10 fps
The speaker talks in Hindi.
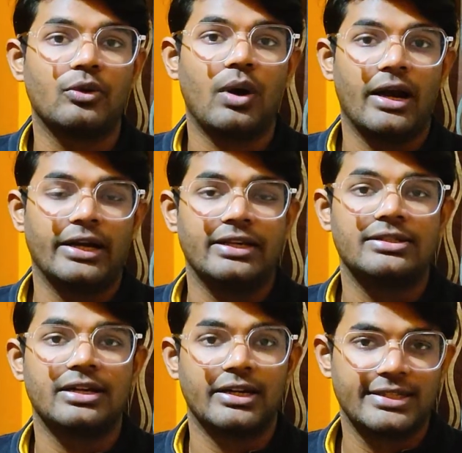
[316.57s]
टू आर टी
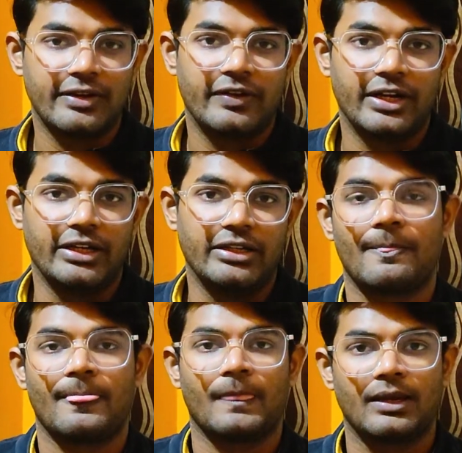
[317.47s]
एक्स थर्टी सेवेंटी
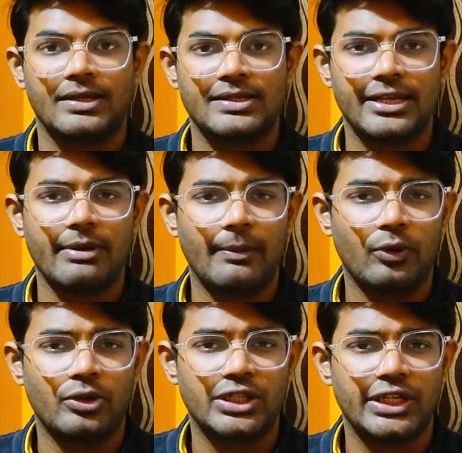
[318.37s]
सेम आप
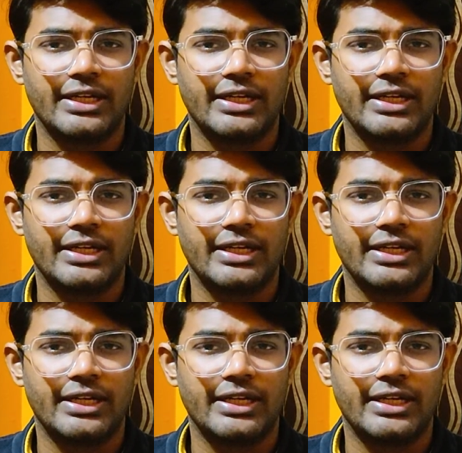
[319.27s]
लोग को